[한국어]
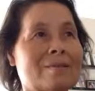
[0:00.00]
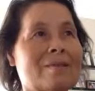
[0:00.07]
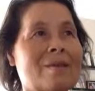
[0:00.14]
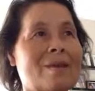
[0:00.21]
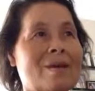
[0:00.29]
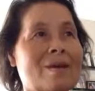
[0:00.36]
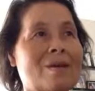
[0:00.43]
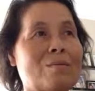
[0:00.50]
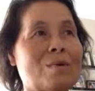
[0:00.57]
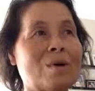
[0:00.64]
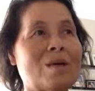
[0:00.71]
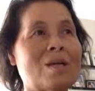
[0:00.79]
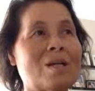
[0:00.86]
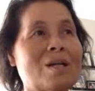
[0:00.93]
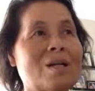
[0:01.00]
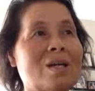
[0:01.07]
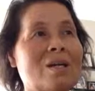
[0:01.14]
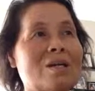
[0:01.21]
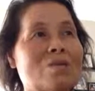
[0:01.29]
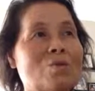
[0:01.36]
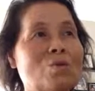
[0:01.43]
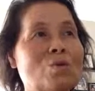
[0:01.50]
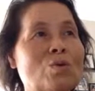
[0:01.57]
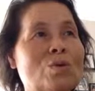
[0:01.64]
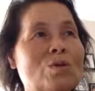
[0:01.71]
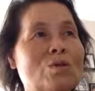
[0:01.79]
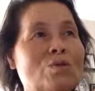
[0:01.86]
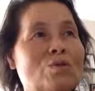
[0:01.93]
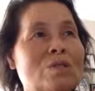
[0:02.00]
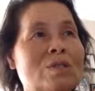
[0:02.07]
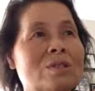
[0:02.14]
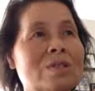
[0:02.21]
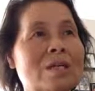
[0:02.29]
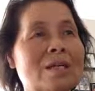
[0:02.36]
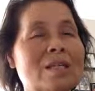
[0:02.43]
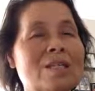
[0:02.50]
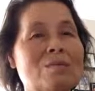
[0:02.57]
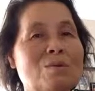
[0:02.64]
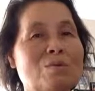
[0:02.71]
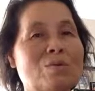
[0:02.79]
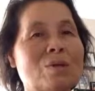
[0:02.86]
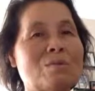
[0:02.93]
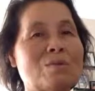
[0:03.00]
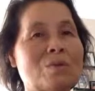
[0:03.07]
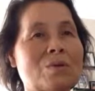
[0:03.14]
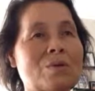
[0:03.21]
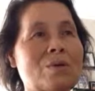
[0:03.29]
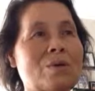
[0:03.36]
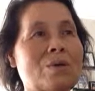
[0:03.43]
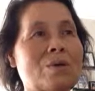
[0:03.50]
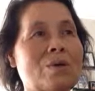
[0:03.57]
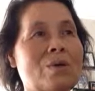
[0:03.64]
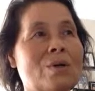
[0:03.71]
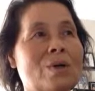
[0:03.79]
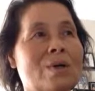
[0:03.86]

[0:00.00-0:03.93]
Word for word: 네, 법관에겐 조건을 주시는 하나님이 부담스러웠어요.